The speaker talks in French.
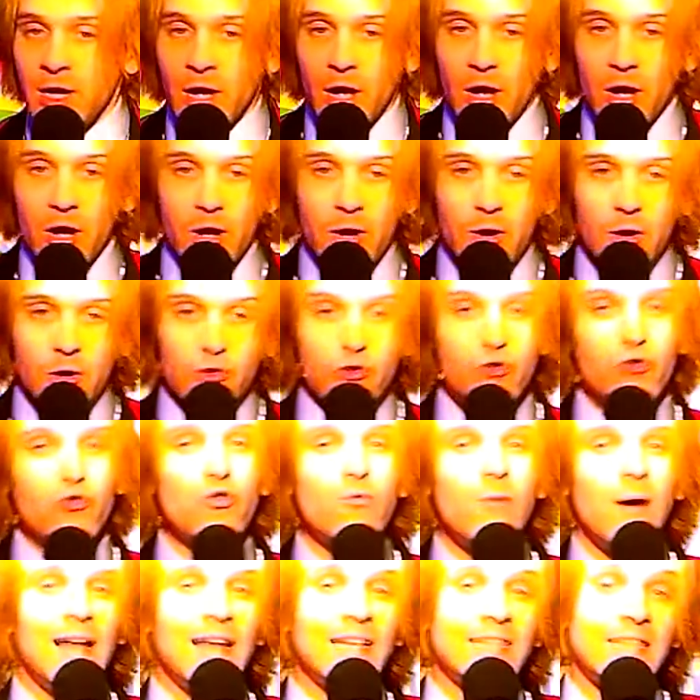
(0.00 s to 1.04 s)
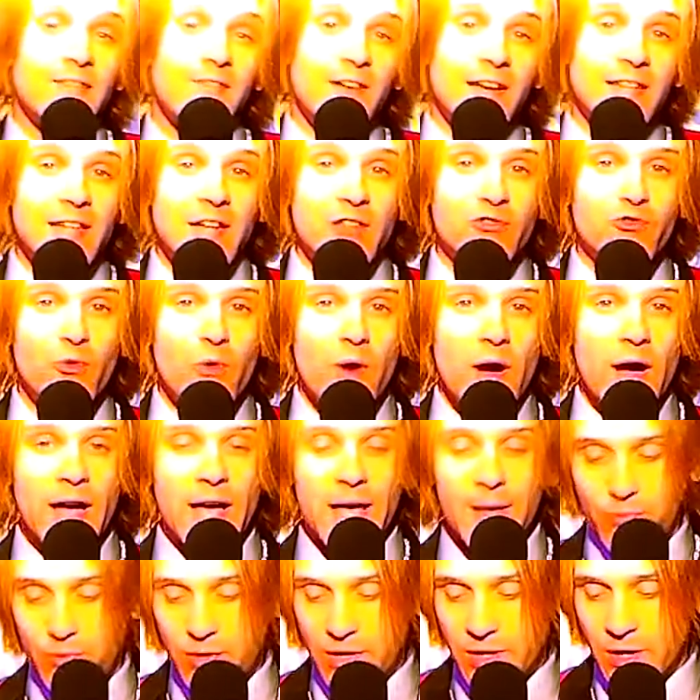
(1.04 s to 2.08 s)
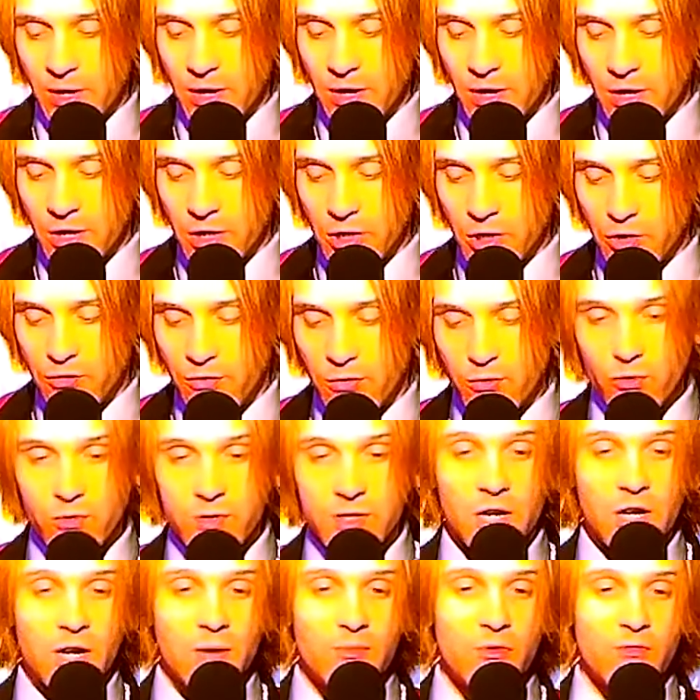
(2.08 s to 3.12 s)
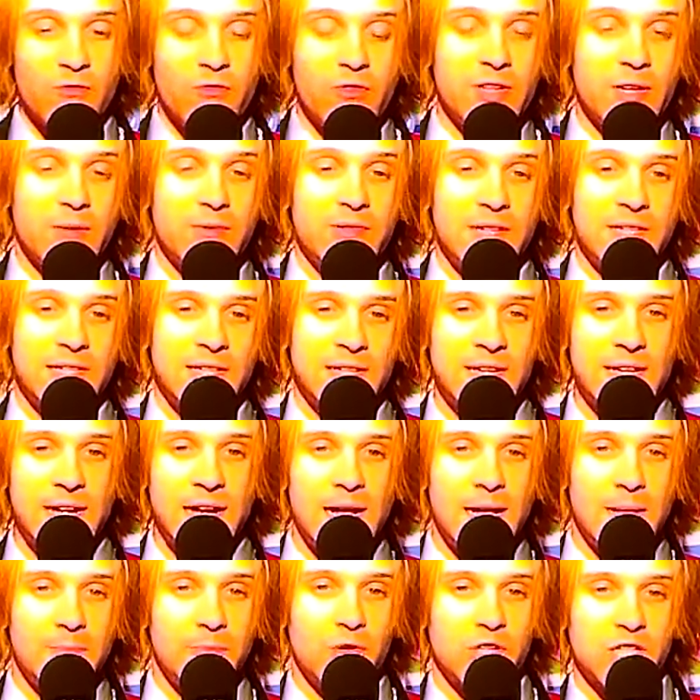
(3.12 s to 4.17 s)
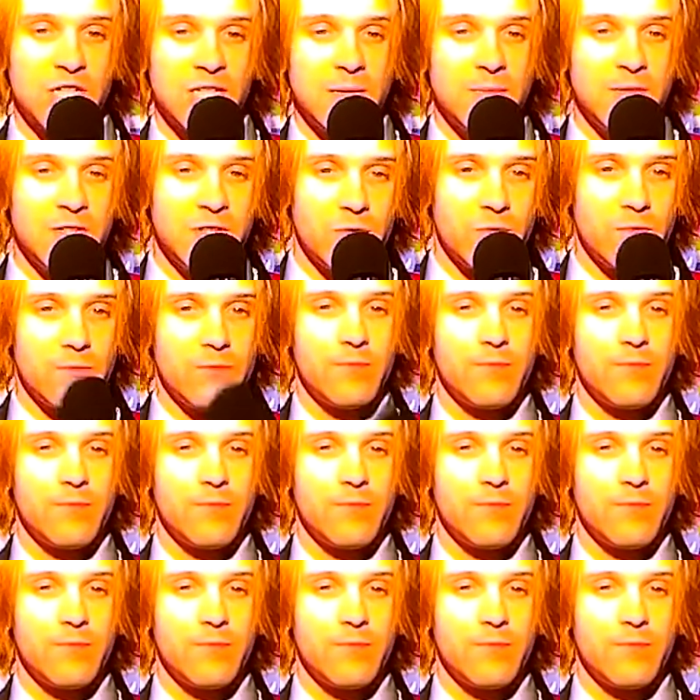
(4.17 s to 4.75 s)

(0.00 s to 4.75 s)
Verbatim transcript: Euh, du coup, bah, là, ça va être à toi, et puis euh, tu vas nous dire comment venir s'inscrire à la prochaine émission.